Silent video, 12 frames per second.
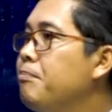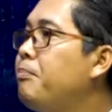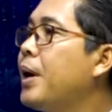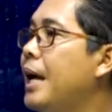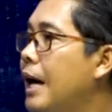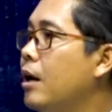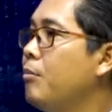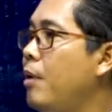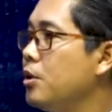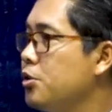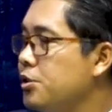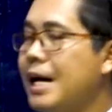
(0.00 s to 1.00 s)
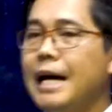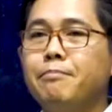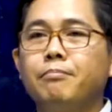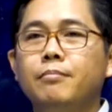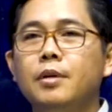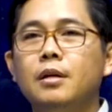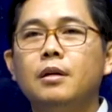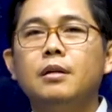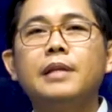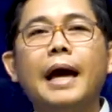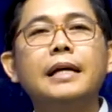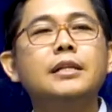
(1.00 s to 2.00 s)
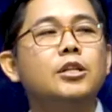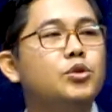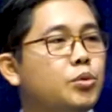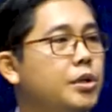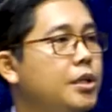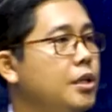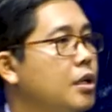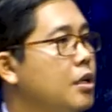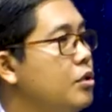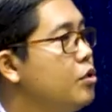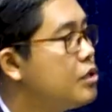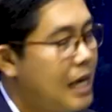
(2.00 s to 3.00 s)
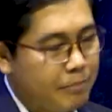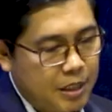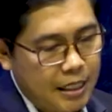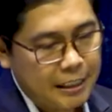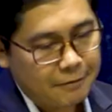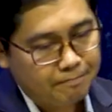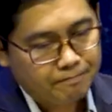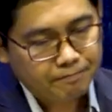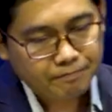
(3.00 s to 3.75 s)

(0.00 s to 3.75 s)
pre bỏ Joseph tay anh ta chui Joseph chiến địch